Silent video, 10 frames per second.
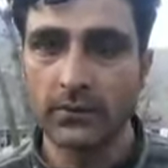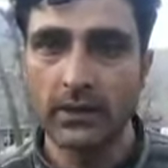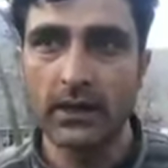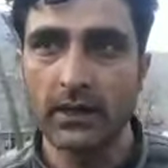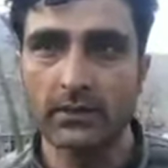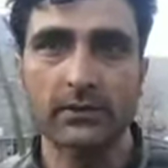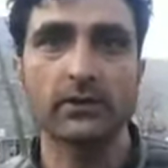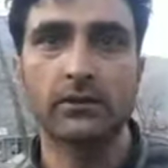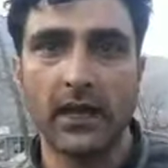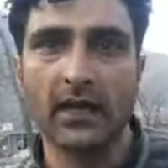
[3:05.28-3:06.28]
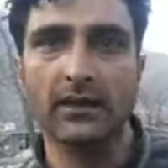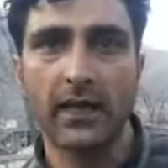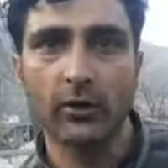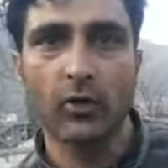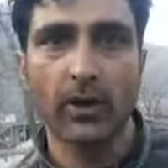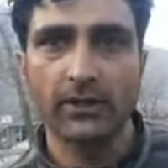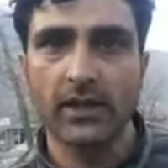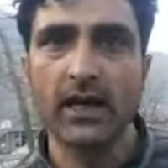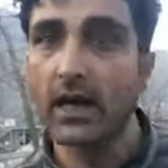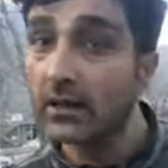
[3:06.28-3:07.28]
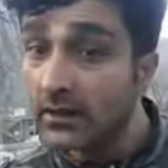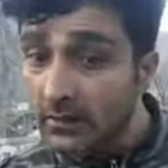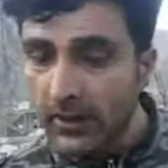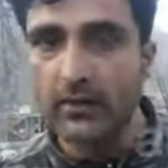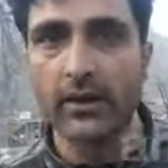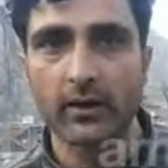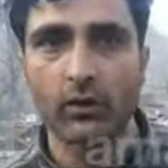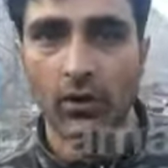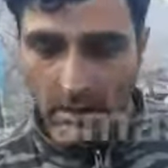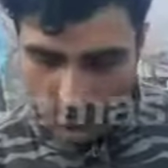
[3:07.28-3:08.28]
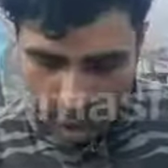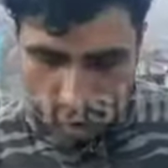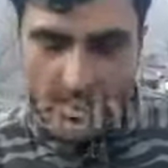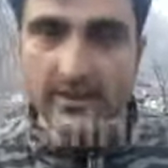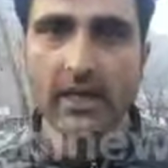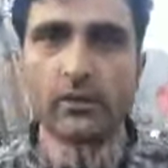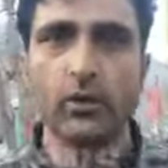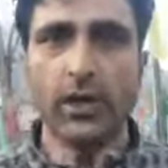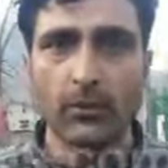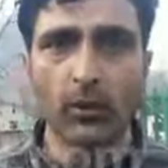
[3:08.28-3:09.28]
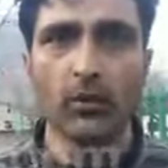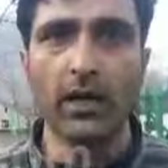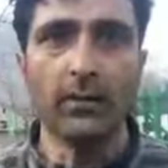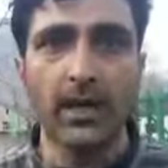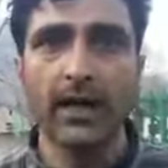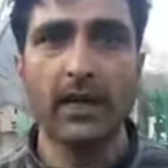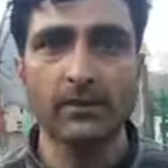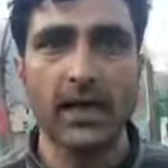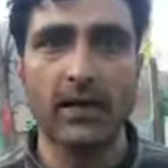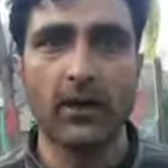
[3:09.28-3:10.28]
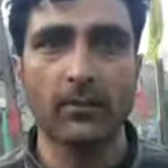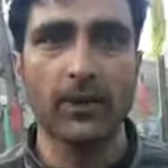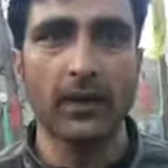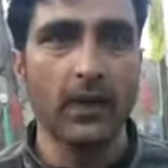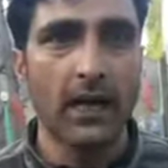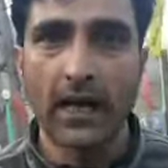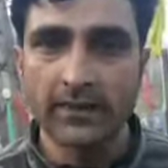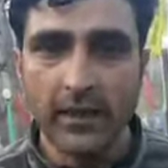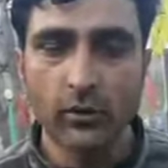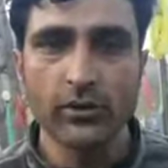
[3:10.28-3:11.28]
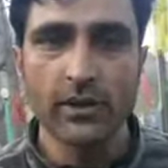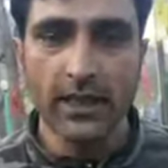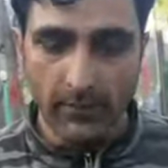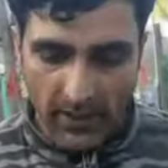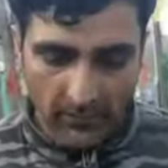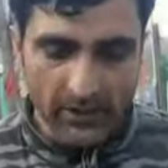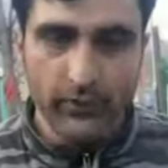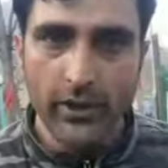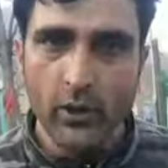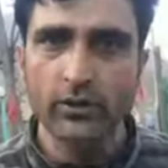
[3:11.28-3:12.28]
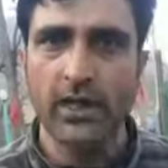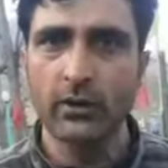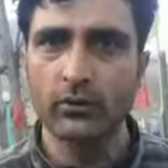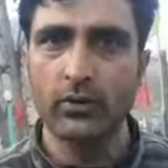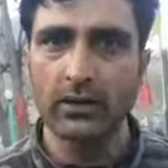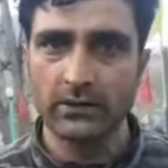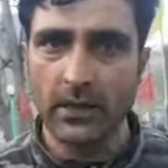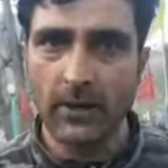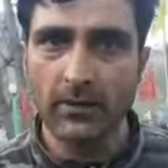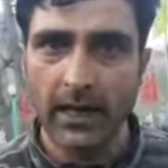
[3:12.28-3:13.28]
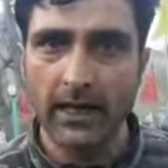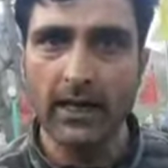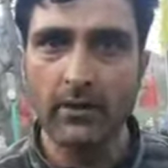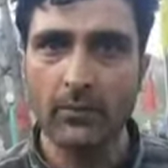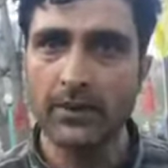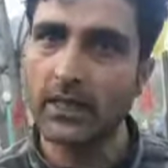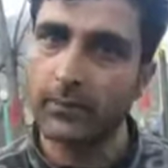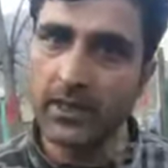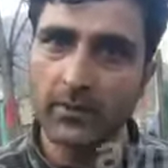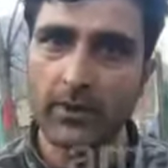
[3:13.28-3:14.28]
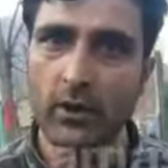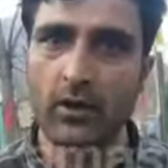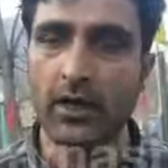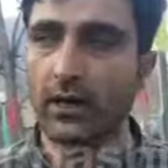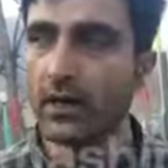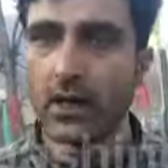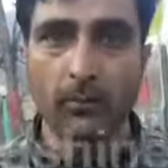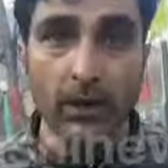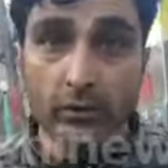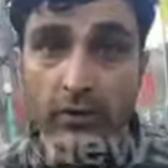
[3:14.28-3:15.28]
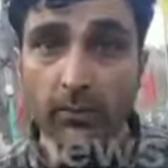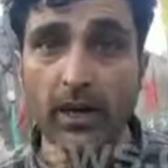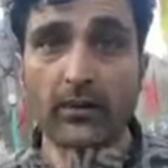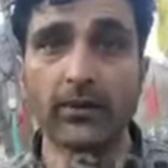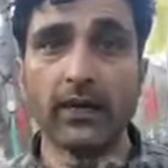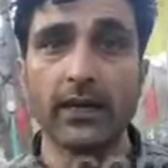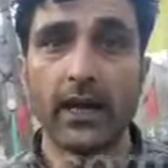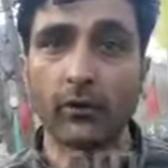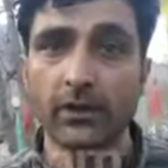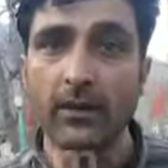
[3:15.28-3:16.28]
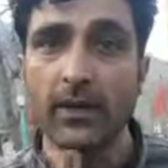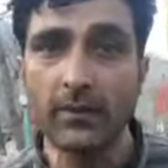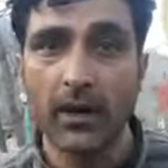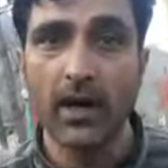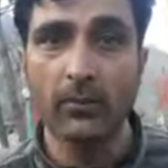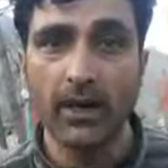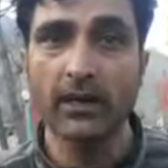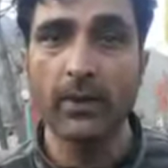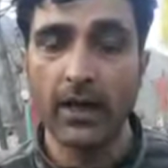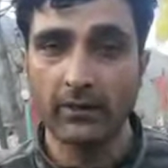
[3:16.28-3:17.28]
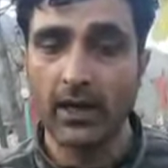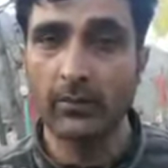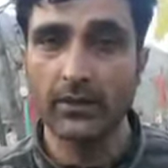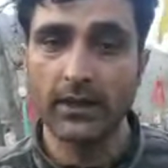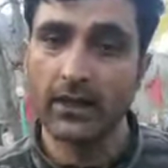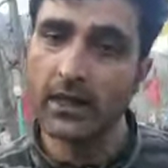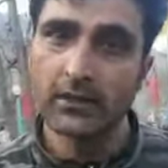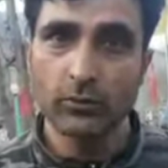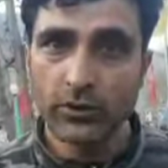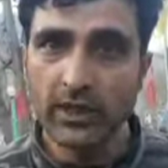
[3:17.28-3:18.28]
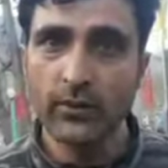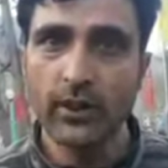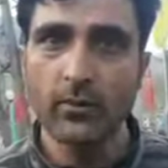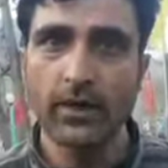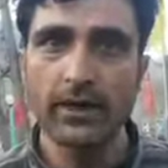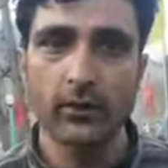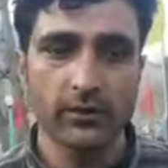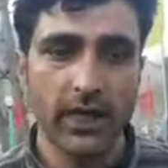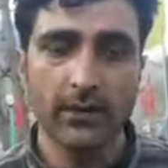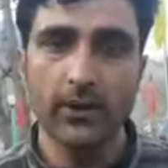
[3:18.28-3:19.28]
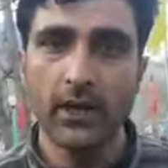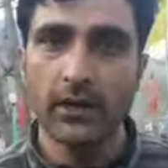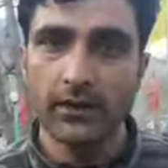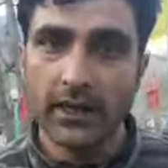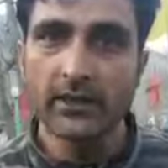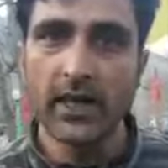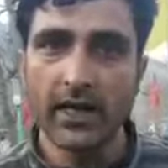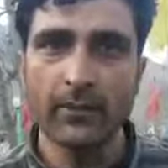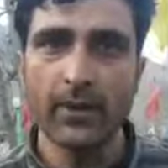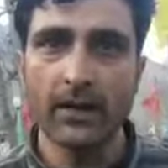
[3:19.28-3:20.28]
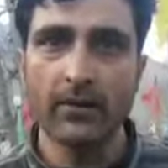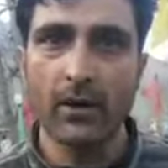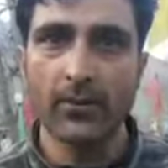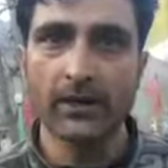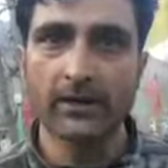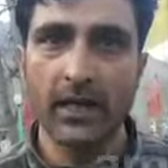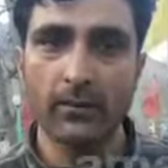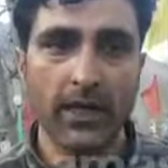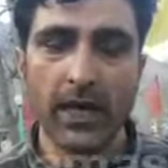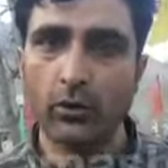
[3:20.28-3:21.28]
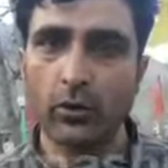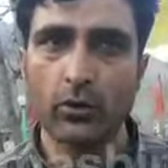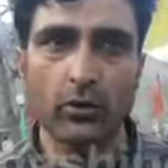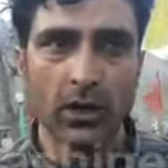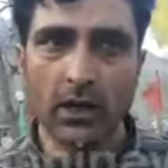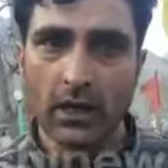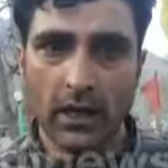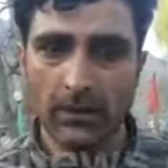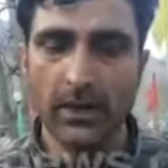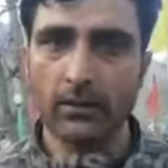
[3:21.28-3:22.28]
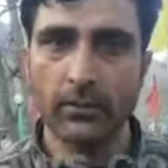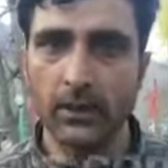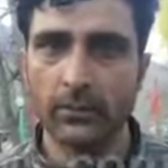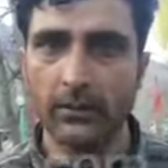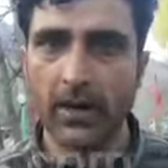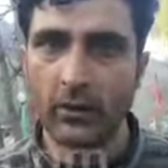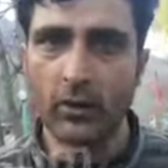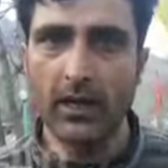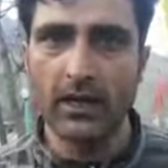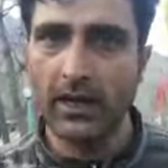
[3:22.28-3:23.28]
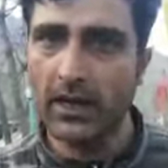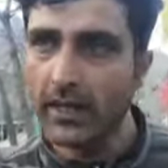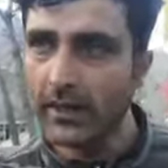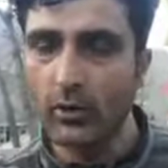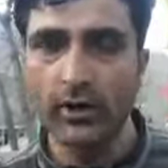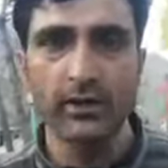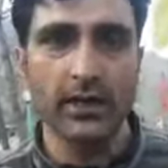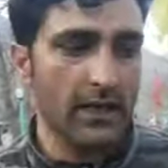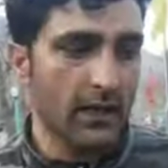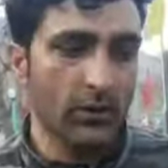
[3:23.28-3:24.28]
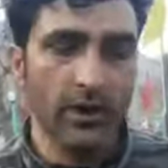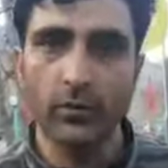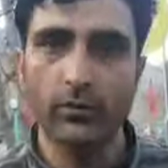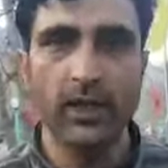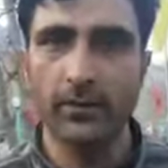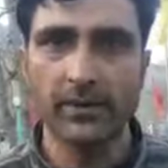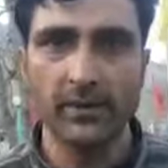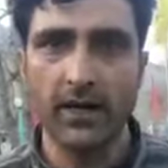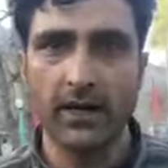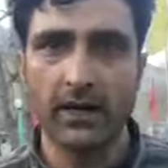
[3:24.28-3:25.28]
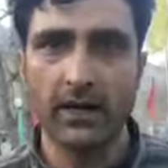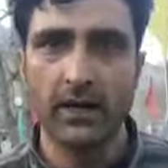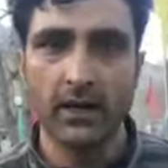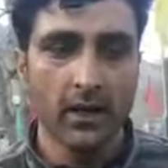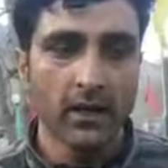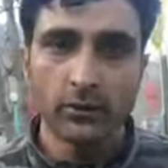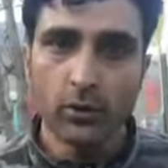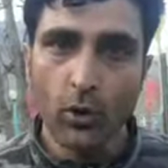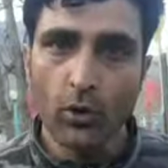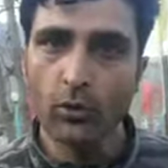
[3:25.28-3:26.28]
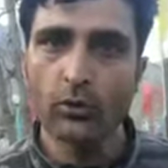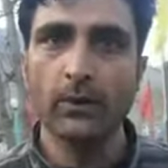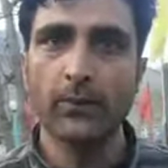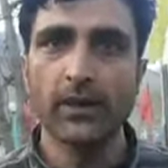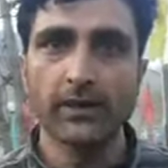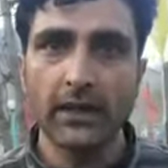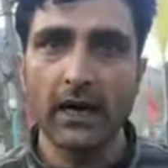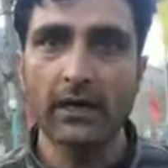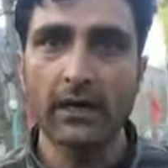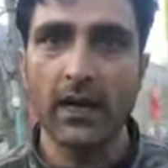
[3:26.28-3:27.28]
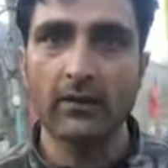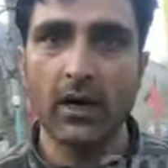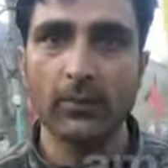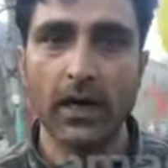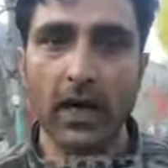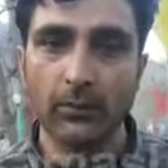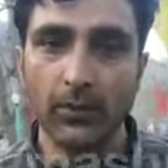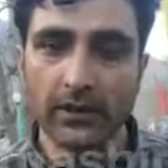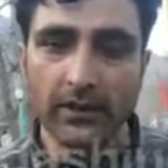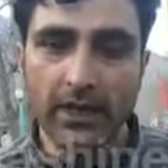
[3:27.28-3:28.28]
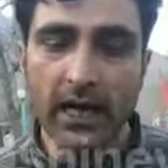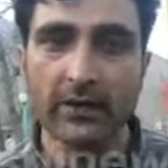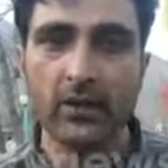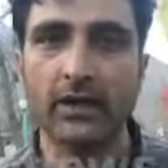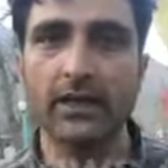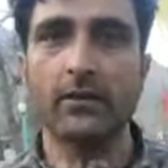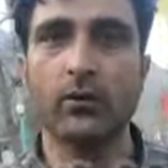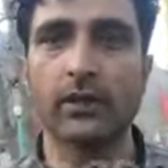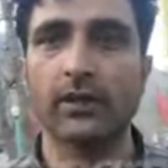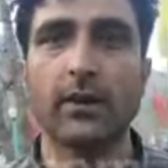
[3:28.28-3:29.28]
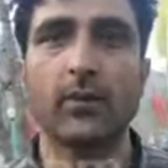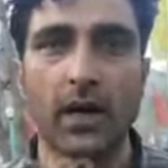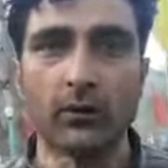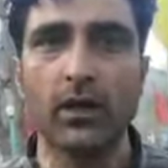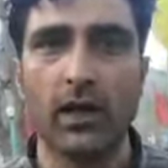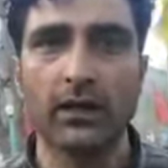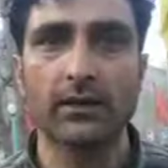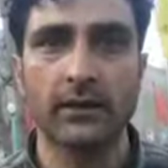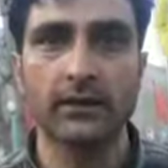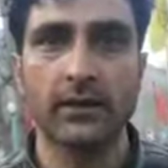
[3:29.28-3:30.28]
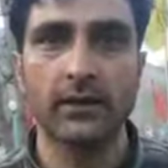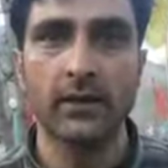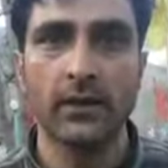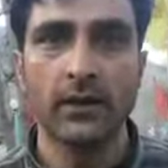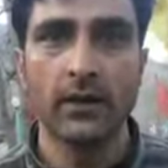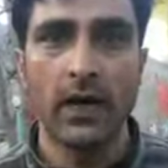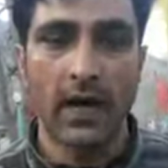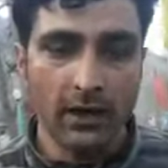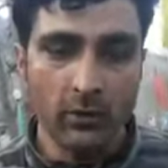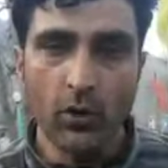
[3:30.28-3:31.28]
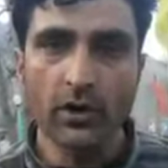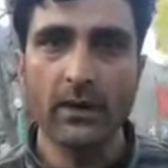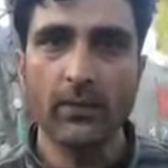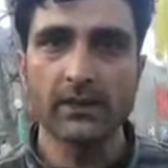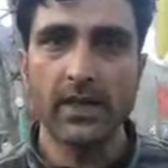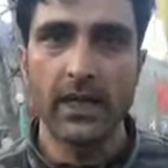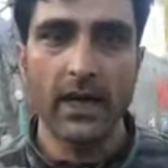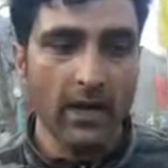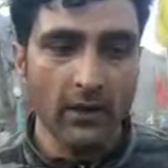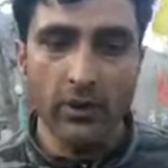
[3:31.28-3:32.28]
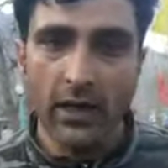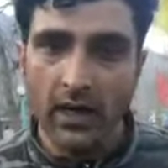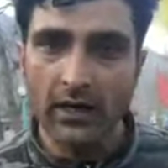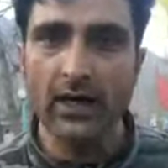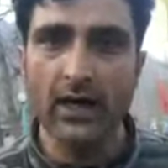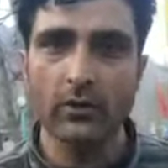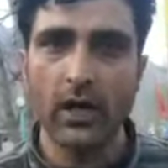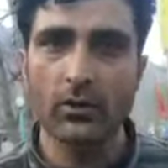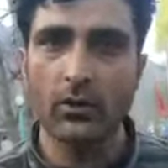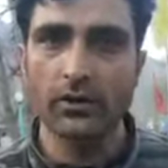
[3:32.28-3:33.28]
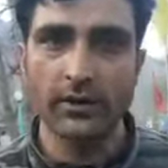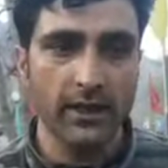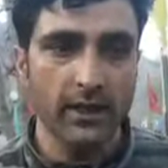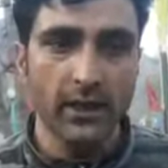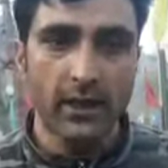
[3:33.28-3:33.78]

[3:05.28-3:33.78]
ये सतारह तारीख को मैं सतारह फरवरी को मैं जज को ये बोलूंगा कि मेरा कब्जा है वहाँ पे ऐसा कुछ नहीं है मेरे पास वीडियोस हैं जब हम रह रहे हैं वहाँ पे तब की भी वीडियो है परसों जब बर्फ़ गिरी है उस टाइम मेरी माँ भाई बहन वहाँ पे थे उनकी वीडियो बनी है उस टाइम तीन शर्ट है मेरे वहाँ पे इस टाइम एक को तो हमें मतलब बेडरूम रखा है एक को किचन रखा है और एक को एक में सामान रखा है दो को उन्हें पुलिस ने लाक किया है वहाँ पे अगर पुलिस की क्या अथॉरिटी है वो किसी के मकान को लॉक कर सकते हैं अगर कोर्ट का मसला है अगर कोई ऑर्डर है उनका कोर्ट से